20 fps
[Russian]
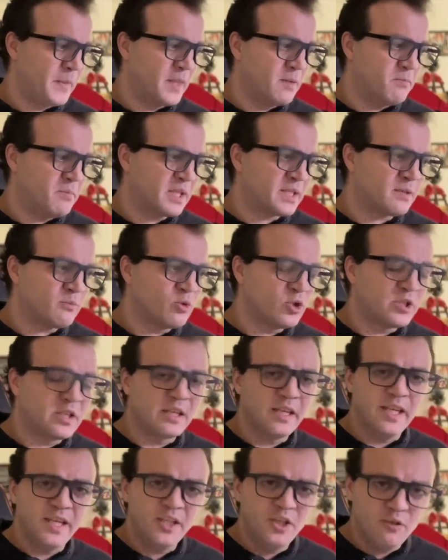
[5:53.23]
Потому что
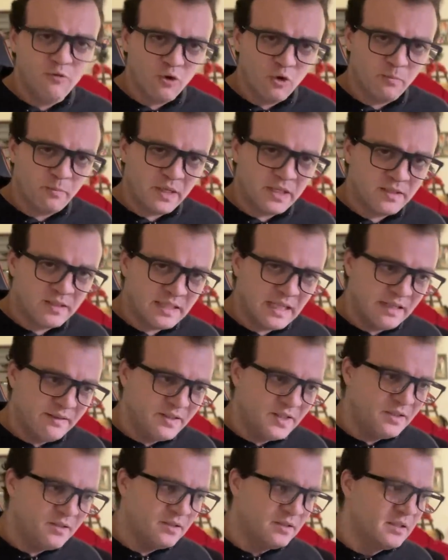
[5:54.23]
для него
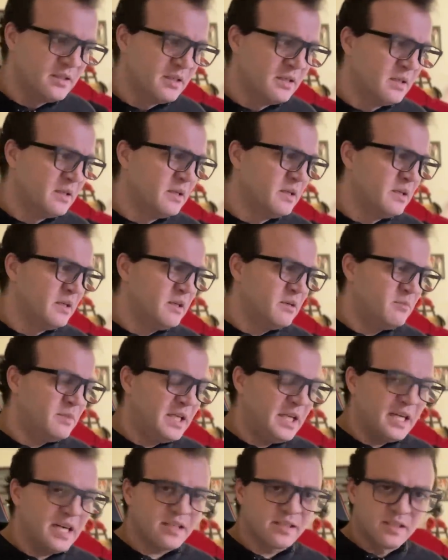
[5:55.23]
поставить
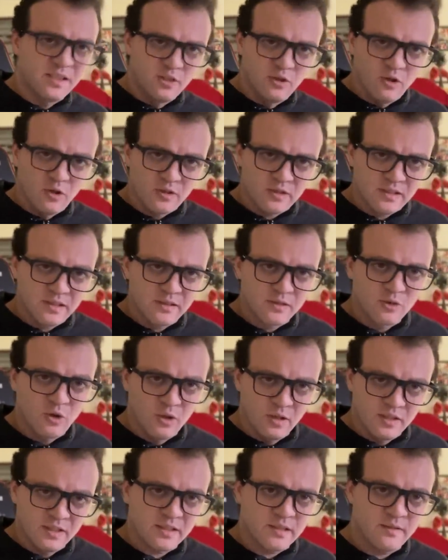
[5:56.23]
миллиарды
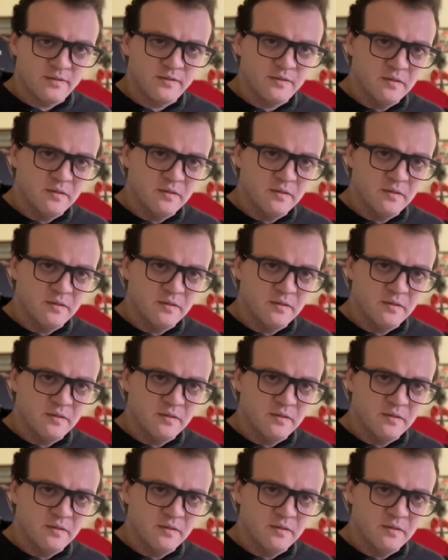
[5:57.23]
долларов,